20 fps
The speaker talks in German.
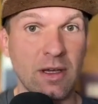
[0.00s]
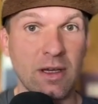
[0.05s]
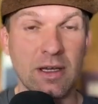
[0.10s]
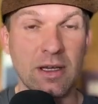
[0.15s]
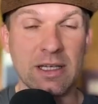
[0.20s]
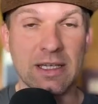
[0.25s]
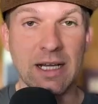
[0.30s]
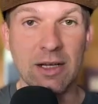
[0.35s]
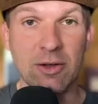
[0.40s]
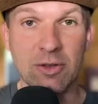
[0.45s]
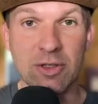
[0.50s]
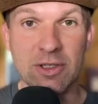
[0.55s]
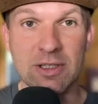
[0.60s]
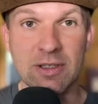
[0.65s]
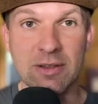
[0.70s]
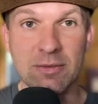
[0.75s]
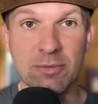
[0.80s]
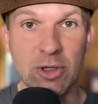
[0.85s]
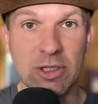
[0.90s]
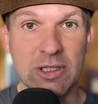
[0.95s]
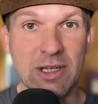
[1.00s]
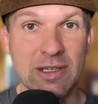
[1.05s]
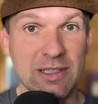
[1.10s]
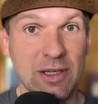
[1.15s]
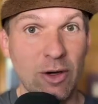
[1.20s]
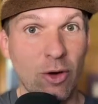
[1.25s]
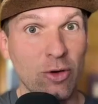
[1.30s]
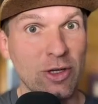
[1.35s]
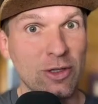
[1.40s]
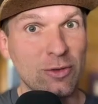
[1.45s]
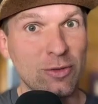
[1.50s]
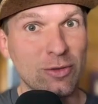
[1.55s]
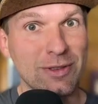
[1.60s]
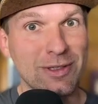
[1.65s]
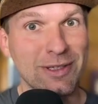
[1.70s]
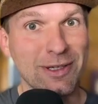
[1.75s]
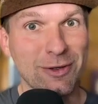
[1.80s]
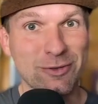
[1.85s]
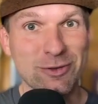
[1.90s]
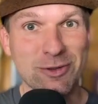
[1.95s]
Ich halte euch in diesem Podcast auch
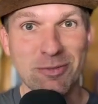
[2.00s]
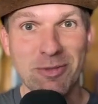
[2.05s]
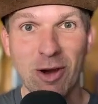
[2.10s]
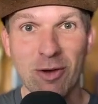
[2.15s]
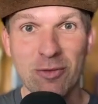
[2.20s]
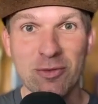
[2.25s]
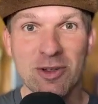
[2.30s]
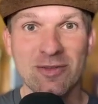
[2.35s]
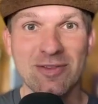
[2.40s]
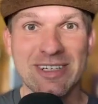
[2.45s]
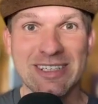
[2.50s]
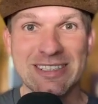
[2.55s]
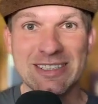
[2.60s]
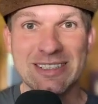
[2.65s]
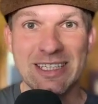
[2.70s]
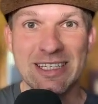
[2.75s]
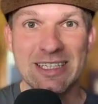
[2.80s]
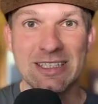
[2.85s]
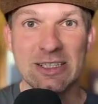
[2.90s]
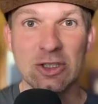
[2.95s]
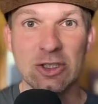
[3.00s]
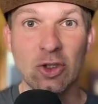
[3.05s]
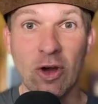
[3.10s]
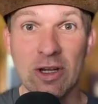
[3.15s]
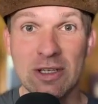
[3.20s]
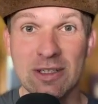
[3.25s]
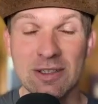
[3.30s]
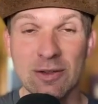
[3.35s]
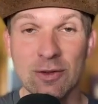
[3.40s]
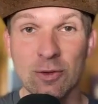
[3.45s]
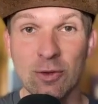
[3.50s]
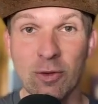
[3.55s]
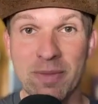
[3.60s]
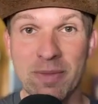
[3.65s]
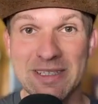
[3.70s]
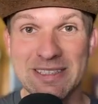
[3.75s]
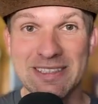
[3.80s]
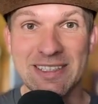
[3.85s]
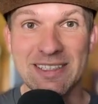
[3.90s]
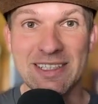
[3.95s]
natürlich auf dem Laufenden, was dort so
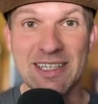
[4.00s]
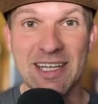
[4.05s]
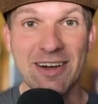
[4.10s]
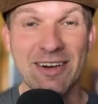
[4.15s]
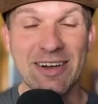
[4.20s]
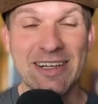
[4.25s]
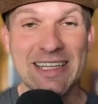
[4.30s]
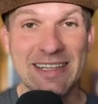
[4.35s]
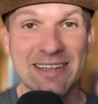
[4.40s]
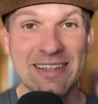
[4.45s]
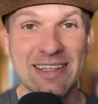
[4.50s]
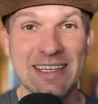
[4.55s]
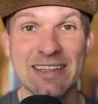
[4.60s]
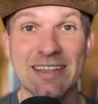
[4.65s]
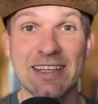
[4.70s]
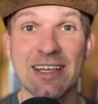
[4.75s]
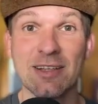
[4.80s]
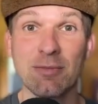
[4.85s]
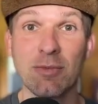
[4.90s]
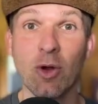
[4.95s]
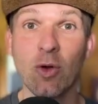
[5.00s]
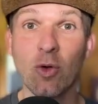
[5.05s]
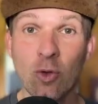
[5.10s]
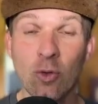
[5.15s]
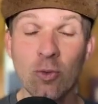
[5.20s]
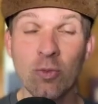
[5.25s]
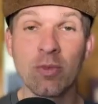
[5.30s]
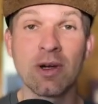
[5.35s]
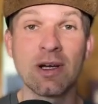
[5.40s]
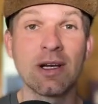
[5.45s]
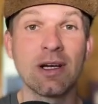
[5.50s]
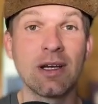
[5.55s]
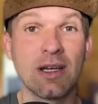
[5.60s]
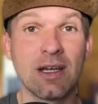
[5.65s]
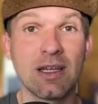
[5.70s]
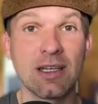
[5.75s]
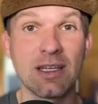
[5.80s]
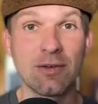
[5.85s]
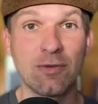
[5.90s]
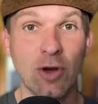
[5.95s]
passiert. Aber jetzt geht es erstmal um
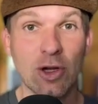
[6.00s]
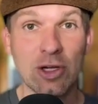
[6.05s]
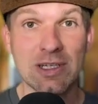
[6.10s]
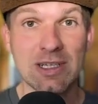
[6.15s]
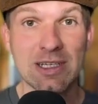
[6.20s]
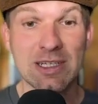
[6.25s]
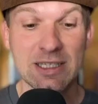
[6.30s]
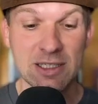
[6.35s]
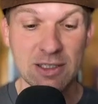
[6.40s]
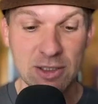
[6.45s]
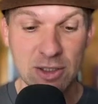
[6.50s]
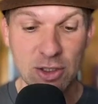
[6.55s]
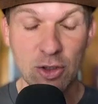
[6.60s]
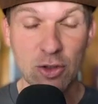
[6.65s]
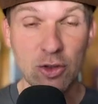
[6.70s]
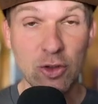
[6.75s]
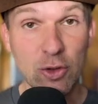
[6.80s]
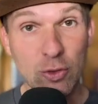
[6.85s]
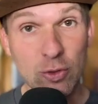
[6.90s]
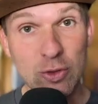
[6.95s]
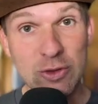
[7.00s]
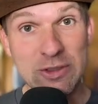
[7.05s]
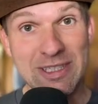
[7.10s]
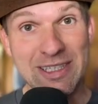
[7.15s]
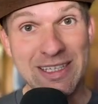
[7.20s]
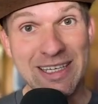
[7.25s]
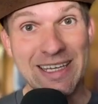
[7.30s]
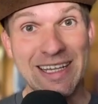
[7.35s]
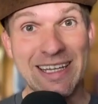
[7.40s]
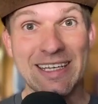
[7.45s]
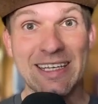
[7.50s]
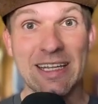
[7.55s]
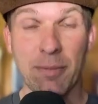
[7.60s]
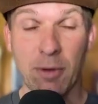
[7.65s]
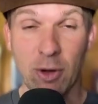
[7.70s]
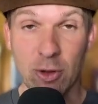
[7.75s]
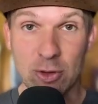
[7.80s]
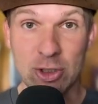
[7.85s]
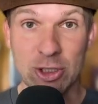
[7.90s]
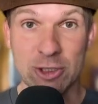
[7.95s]
die wöchentlichen News der
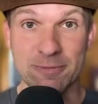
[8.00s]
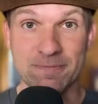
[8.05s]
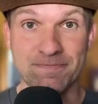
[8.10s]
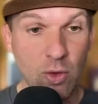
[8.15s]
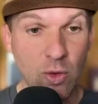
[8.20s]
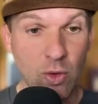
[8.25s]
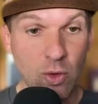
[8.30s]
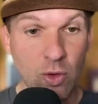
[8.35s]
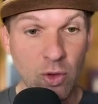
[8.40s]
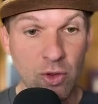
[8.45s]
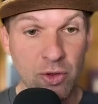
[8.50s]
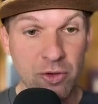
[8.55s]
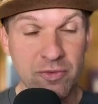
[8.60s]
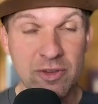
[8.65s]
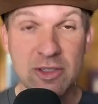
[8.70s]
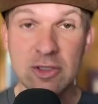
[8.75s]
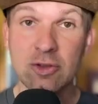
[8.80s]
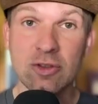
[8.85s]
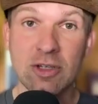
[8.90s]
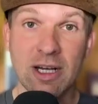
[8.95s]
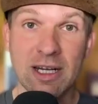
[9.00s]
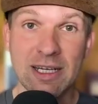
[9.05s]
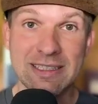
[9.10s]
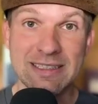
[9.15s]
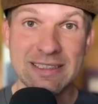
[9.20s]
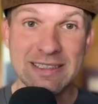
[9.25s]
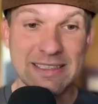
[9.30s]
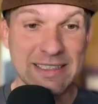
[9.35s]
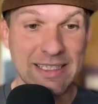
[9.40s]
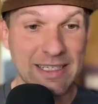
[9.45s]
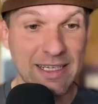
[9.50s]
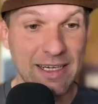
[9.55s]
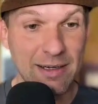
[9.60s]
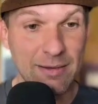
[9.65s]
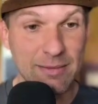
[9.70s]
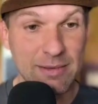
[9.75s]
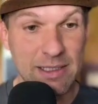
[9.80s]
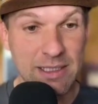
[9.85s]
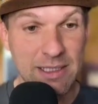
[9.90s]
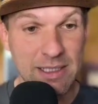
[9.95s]
Branche. Und wie ich schon angeteasert
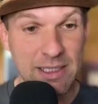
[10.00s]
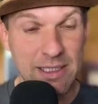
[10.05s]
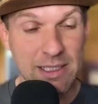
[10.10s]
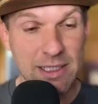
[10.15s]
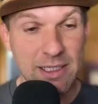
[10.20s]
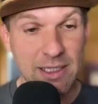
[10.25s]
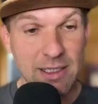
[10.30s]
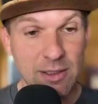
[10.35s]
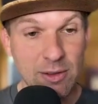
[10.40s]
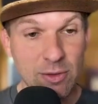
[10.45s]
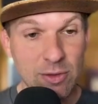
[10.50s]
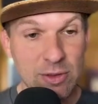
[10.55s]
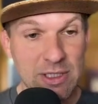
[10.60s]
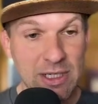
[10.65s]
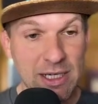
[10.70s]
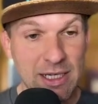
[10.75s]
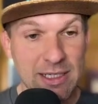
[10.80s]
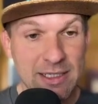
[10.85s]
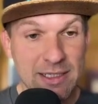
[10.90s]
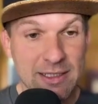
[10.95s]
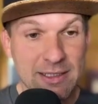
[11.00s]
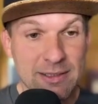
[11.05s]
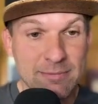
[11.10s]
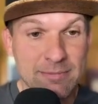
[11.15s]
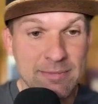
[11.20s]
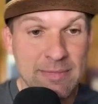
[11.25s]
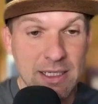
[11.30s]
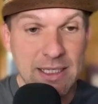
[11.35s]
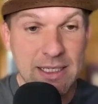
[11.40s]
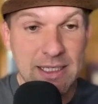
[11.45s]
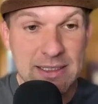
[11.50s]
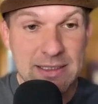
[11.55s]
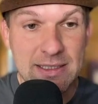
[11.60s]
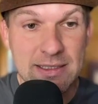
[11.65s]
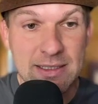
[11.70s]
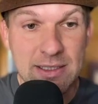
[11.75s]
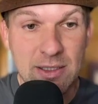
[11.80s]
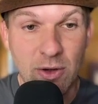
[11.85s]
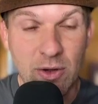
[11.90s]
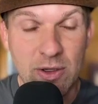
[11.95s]
habe, unter anderem geht
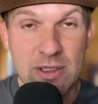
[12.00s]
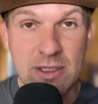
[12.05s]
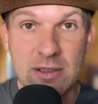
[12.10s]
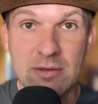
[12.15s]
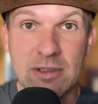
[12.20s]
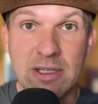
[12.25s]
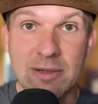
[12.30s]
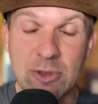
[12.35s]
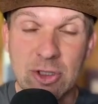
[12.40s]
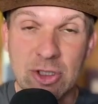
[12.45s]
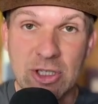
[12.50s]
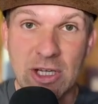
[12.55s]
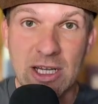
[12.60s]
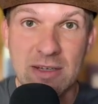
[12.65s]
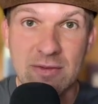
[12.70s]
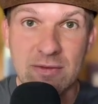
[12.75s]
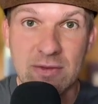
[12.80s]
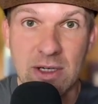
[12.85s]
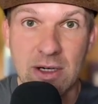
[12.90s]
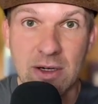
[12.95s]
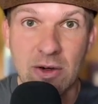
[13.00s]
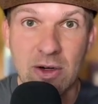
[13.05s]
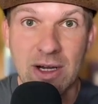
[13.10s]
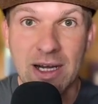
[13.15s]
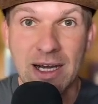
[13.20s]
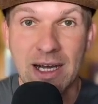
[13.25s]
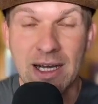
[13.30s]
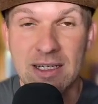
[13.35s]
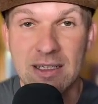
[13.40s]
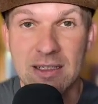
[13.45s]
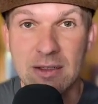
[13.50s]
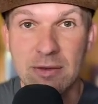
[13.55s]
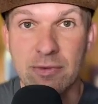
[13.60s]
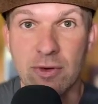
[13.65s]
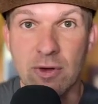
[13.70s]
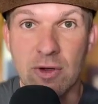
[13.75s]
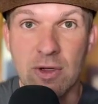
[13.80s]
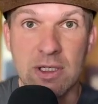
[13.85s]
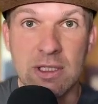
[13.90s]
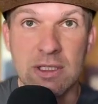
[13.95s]
es heute, und damit starten wir auch rein in die
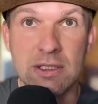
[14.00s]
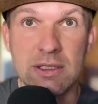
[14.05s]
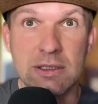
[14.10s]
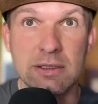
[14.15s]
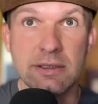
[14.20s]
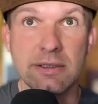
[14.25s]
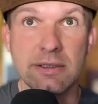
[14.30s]
Folge,